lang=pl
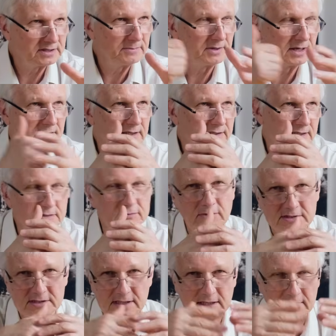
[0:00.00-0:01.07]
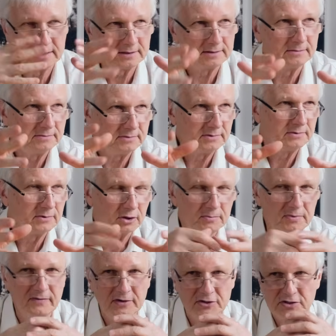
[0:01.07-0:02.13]
zebrane ze słońca
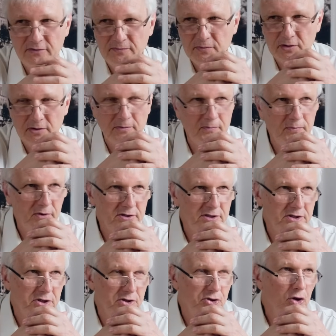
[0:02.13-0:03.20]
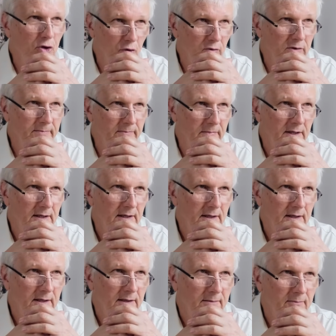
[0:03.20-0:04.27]
odbywa się w procesie ciągłym,
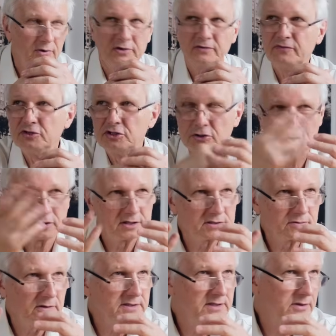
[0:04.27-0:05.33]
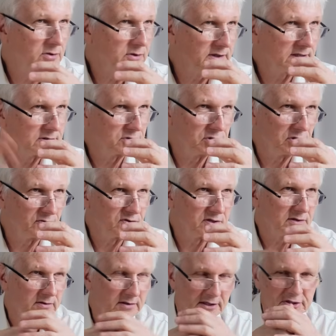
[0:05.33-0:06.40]
bo jak wyjdzie trochę słońca, to od razu się to
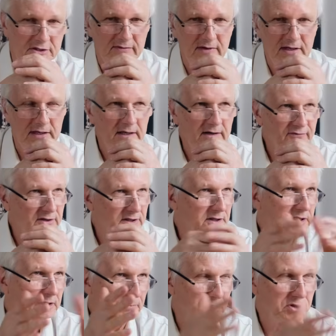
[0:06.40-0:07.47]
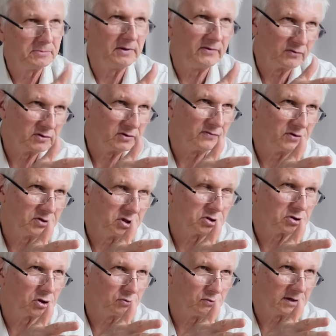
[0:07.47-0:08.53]
wszystko nagrzewa i wtedy nie potrzeba
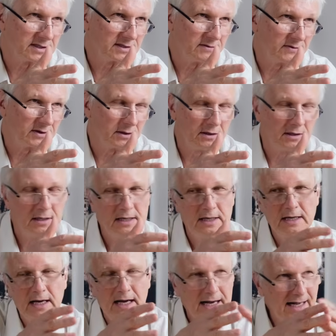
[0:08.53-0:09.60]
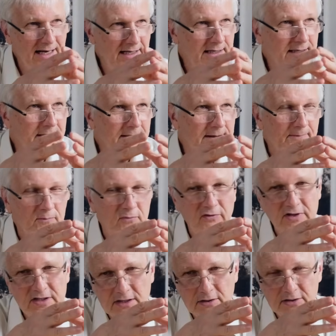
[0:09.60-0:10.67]
włączać kotła gazowego. Ale
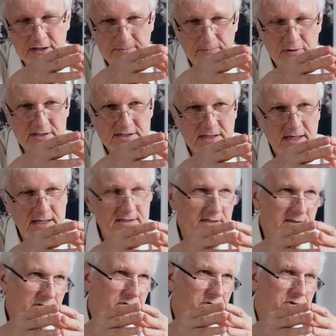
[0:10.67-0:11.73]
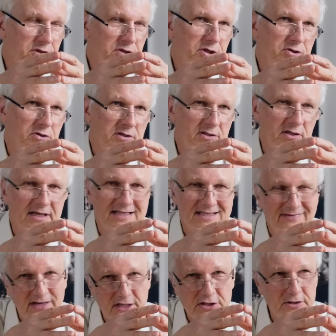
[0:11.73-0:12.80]
mówię, tego typu instalacje cieszą
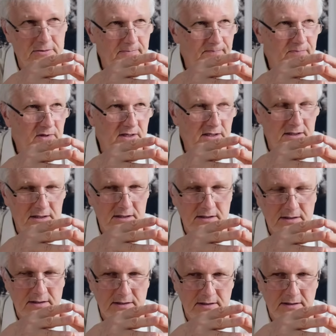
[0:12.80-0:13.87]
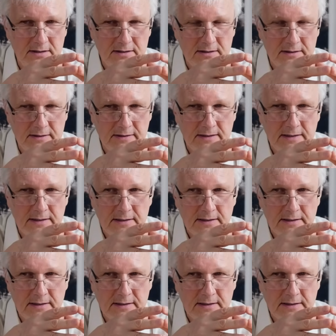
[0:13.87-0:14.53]
coraz większym, e,